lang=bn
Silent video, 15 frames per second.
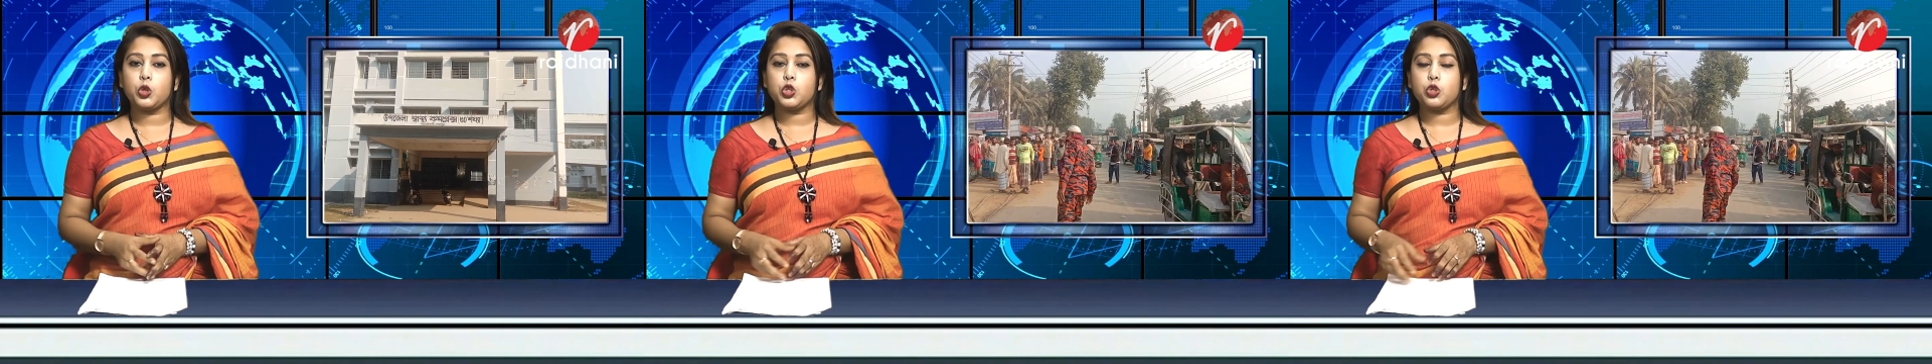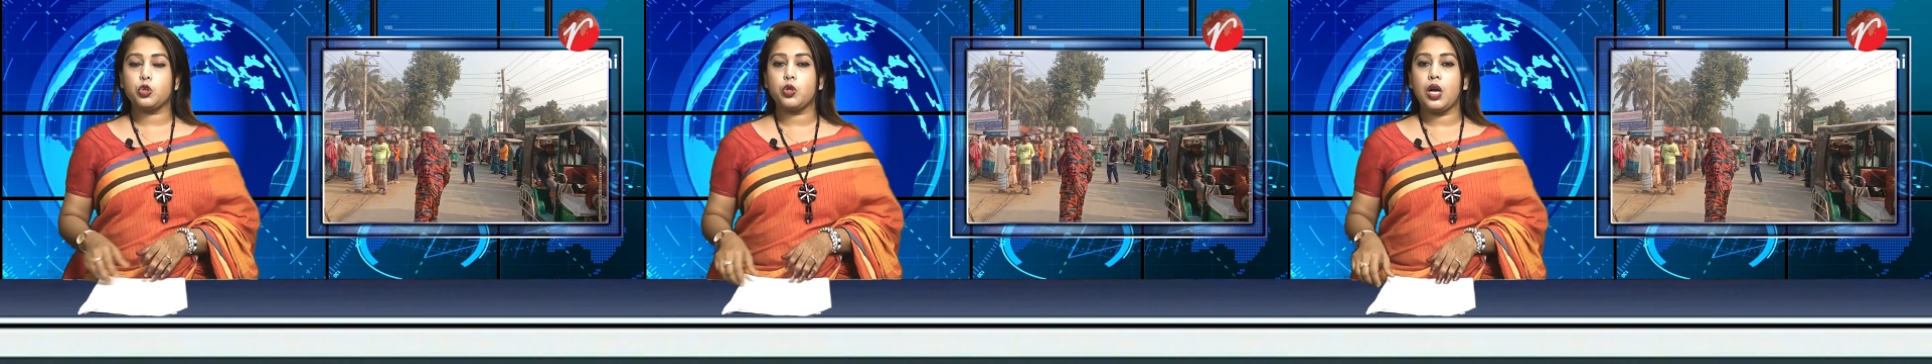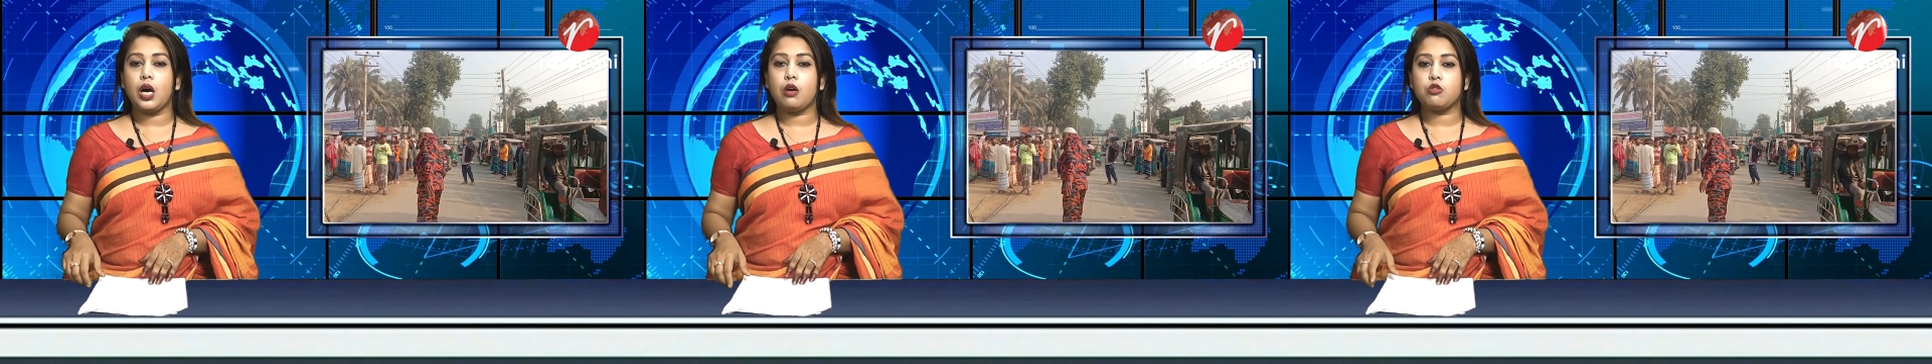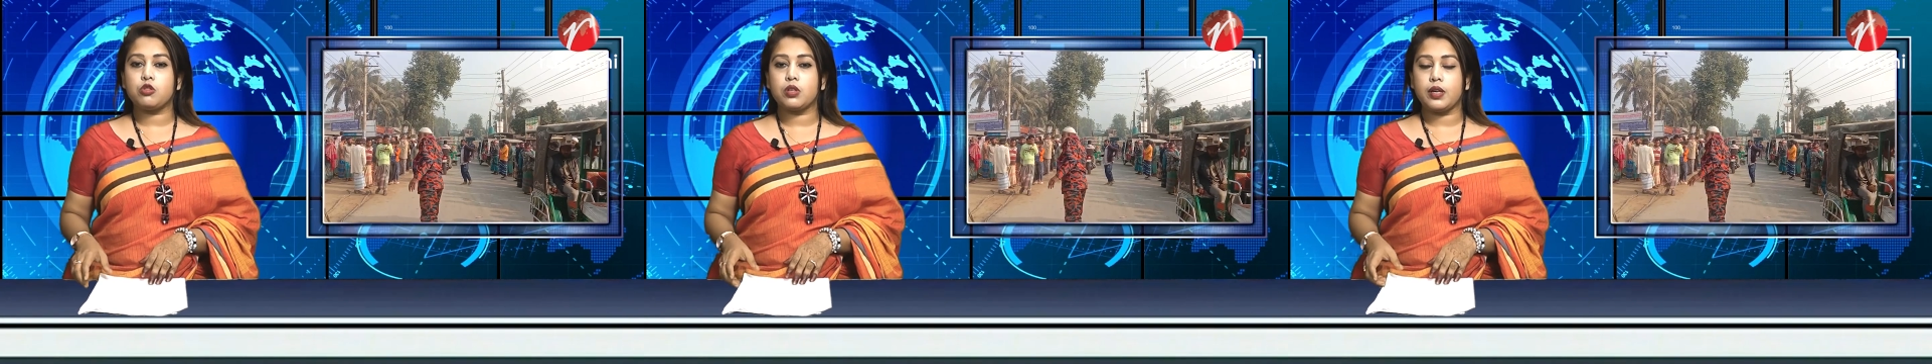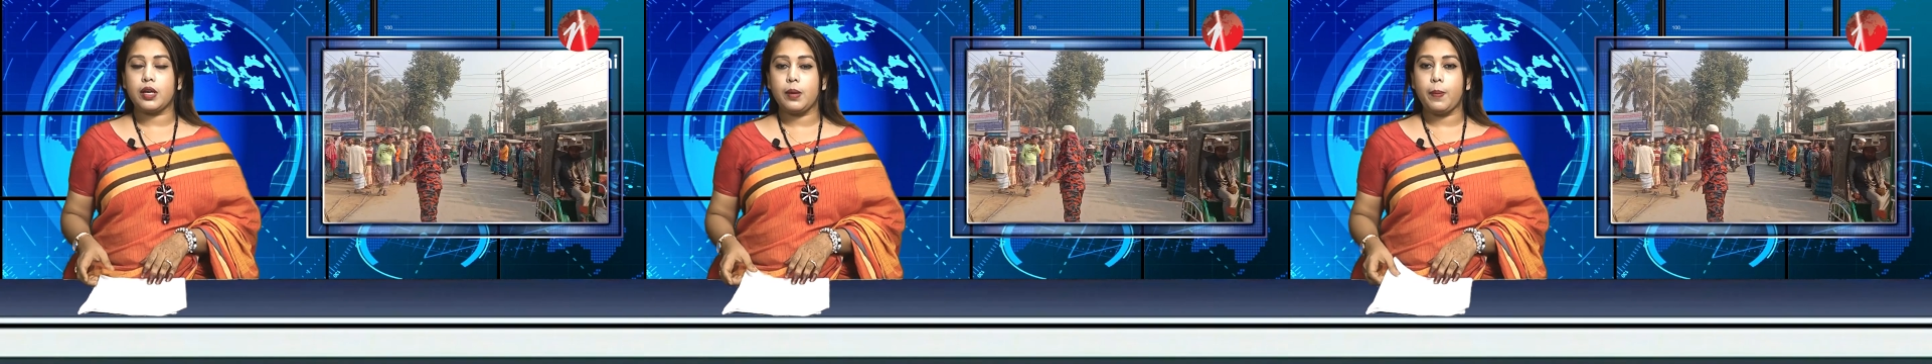মনজুরুল
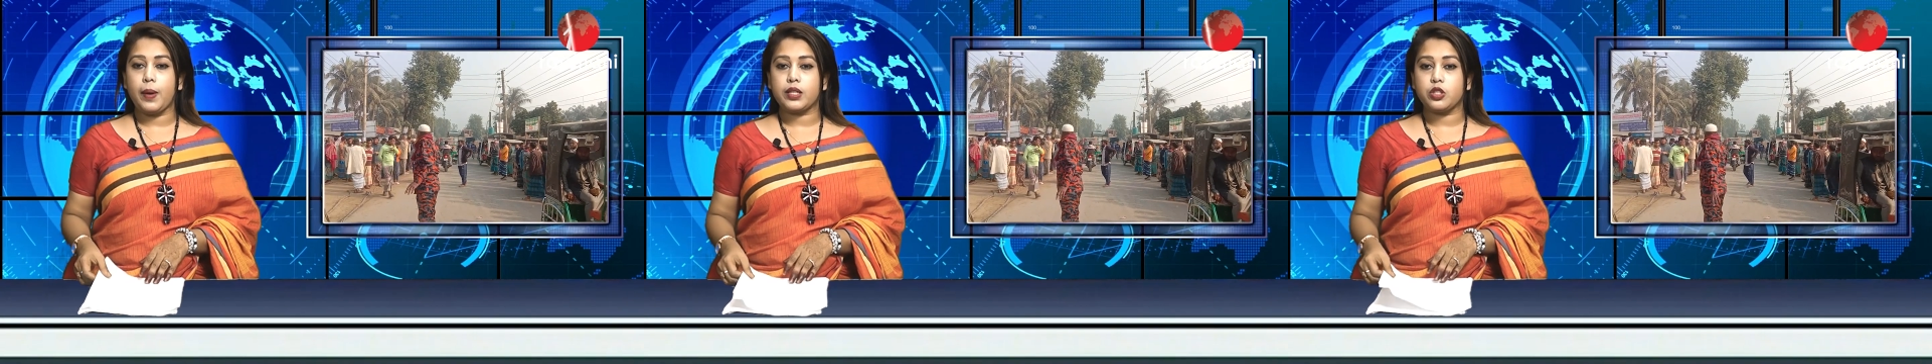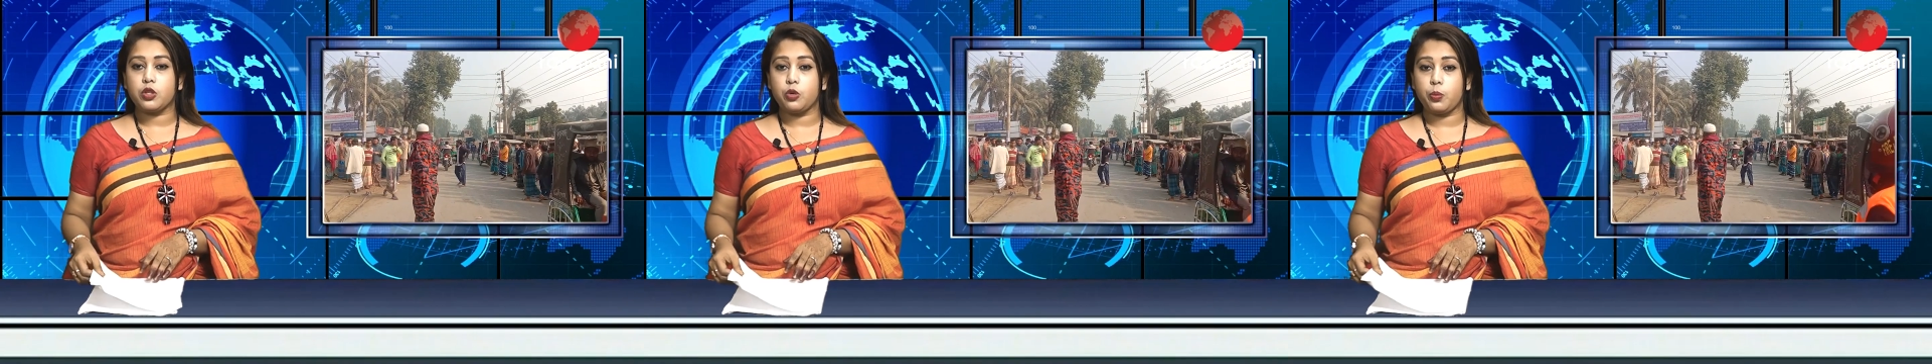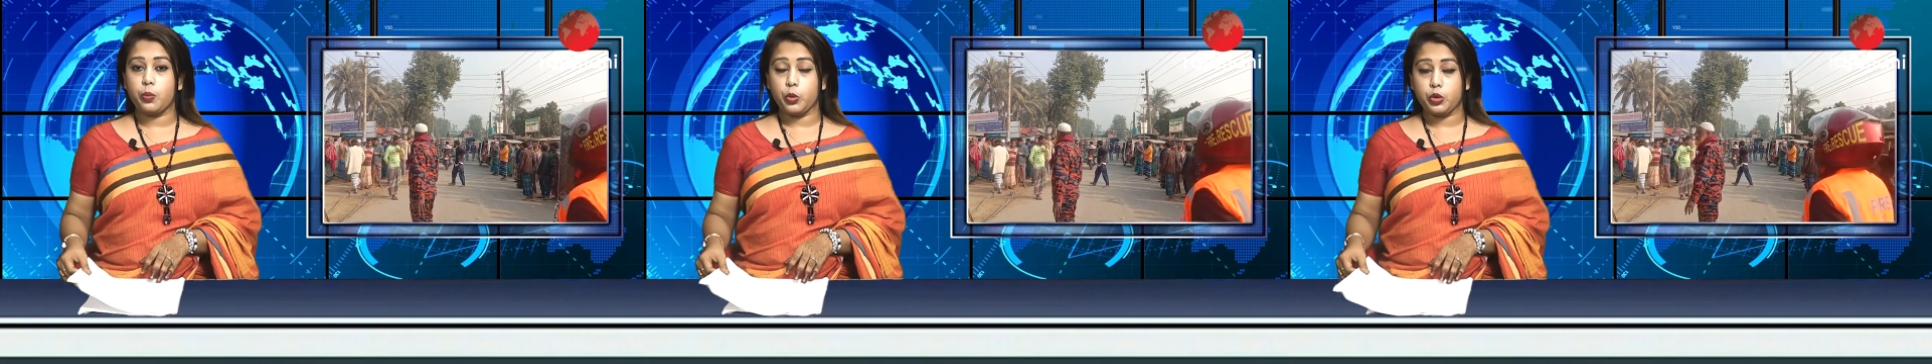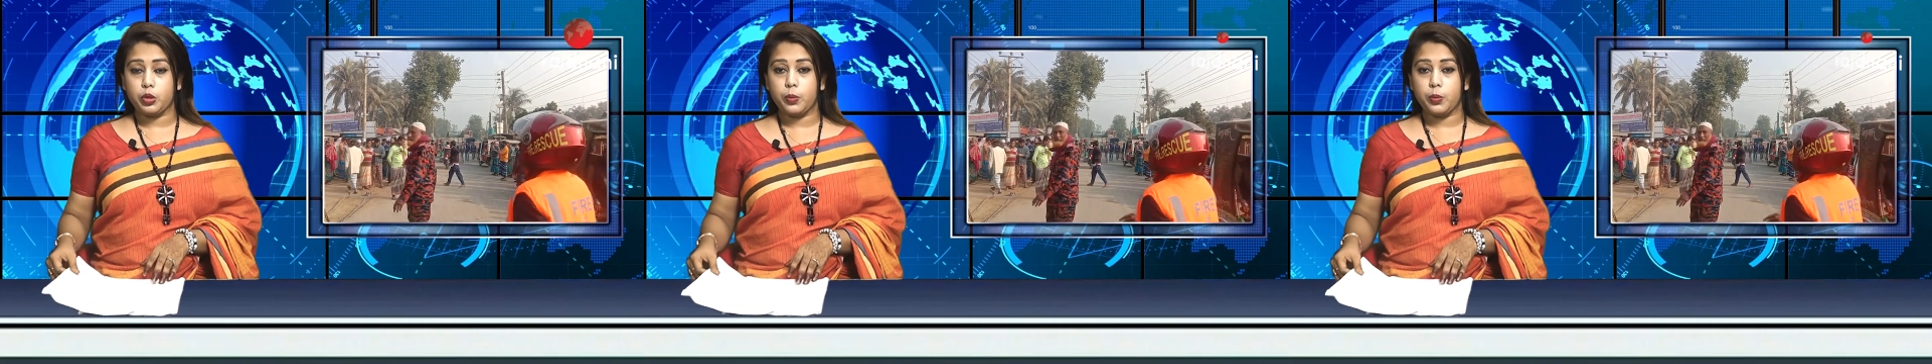আহসানের পাঠানো